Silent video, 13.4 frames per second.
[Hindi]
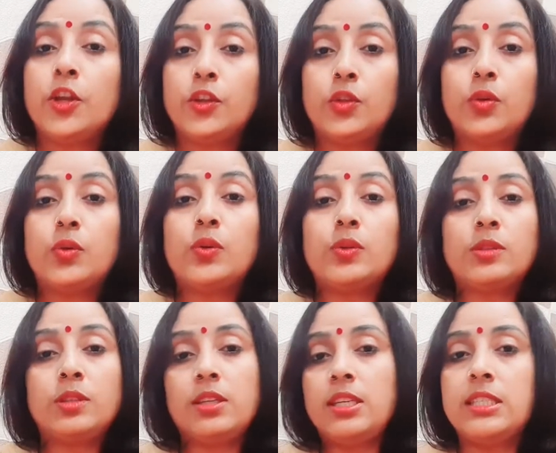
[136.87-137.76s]
तो
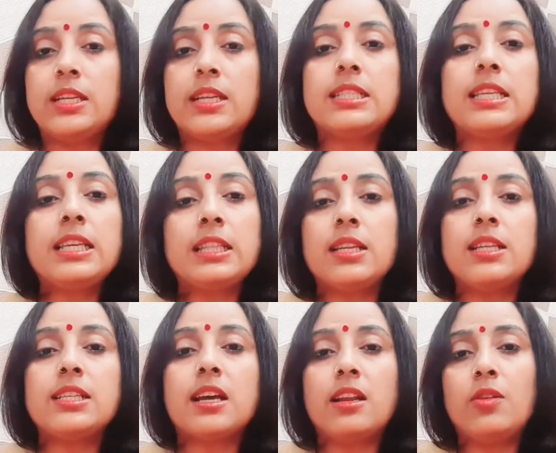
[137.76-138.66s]
इस तरह से इतने
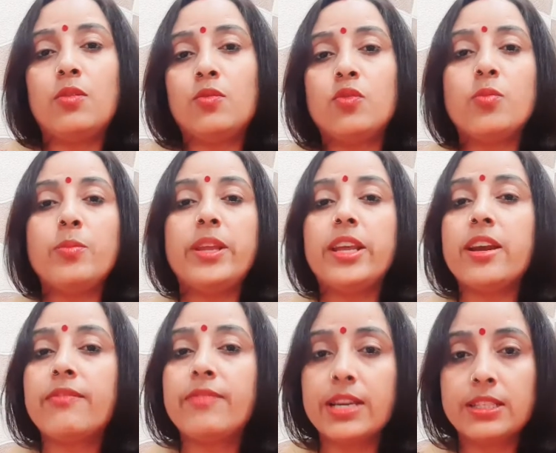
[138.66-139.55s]
सारे लोगों को मेरे यहाँ
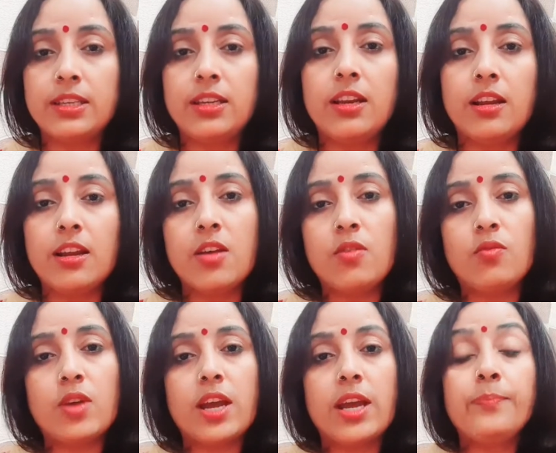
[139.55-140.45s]
वैक्सीन लगा
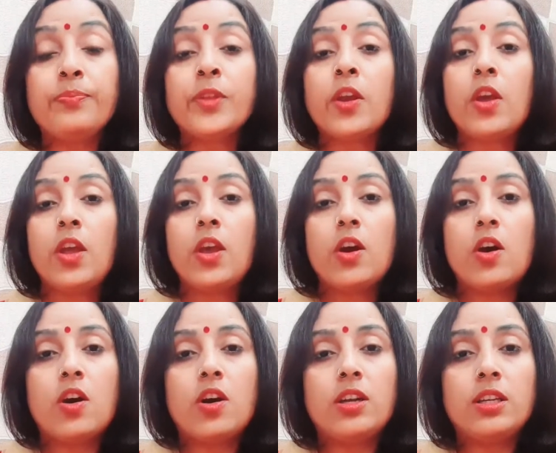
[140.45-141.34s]
हुआ है
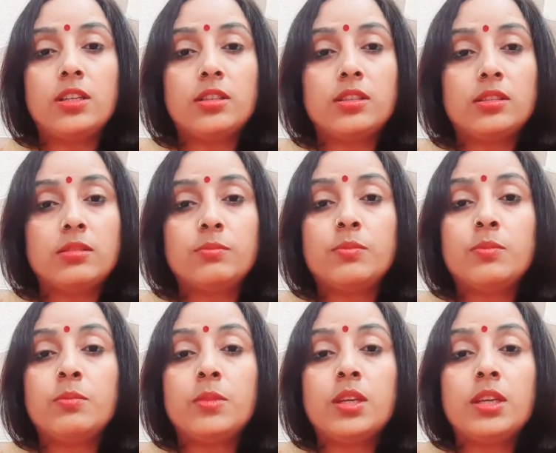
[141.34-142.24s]
और
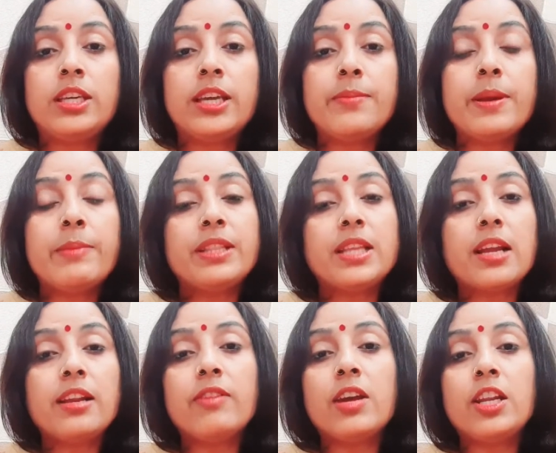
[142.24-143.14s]
ये मैं
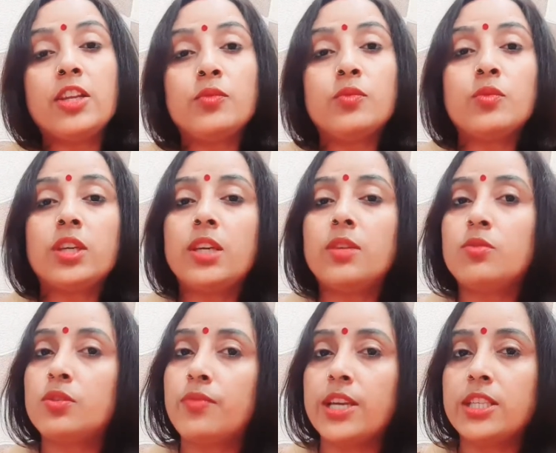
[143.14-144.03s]
बताने वाली हूँ कि
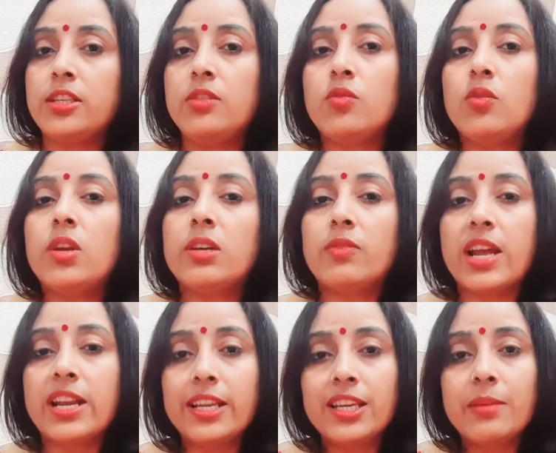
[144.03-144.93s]
उस वैक्सीन को
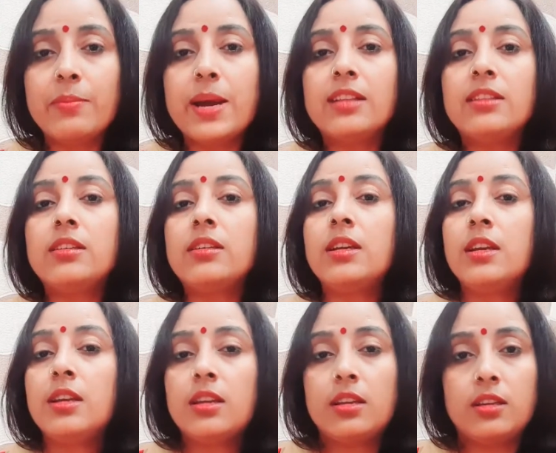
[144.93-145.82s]
लगवाने के बाद आ,
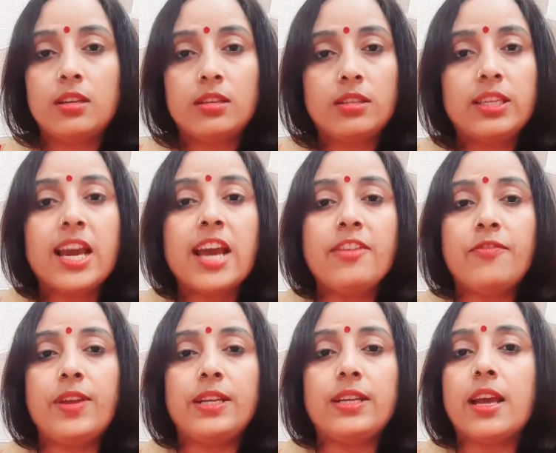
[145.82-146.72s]
क्या
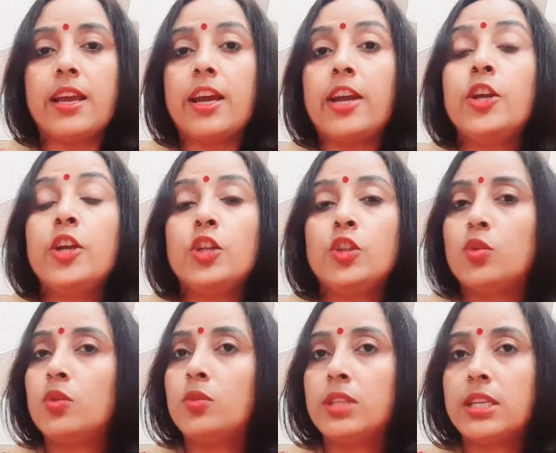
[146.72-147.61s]
इफ़ेक्ट आया
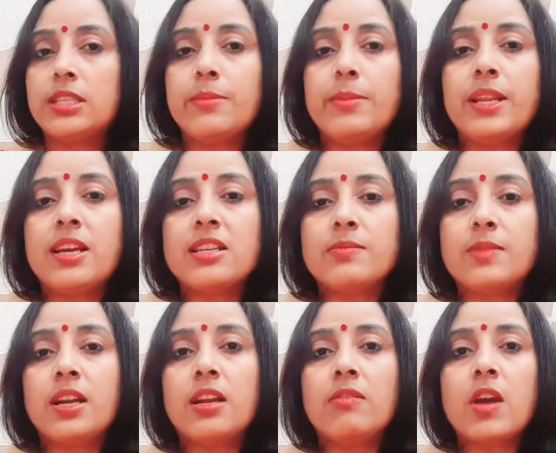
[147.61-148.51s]
तो जैसे मेरे हस्बैंड
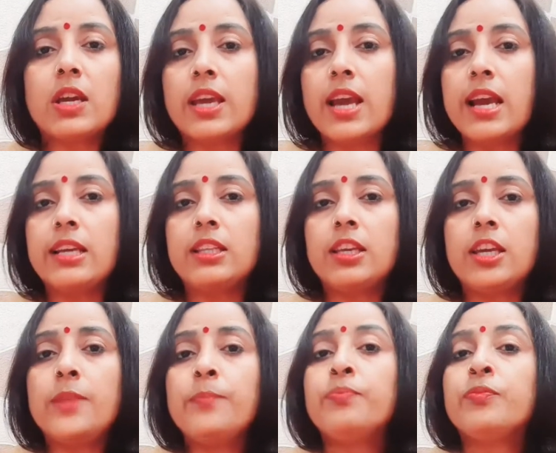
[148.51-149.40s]
लगवा के आए थे
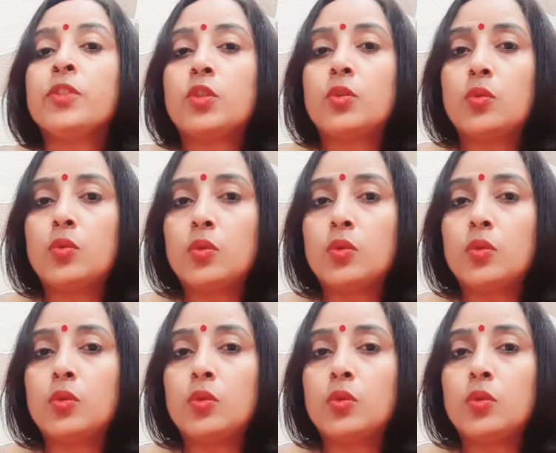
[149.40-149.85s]
तो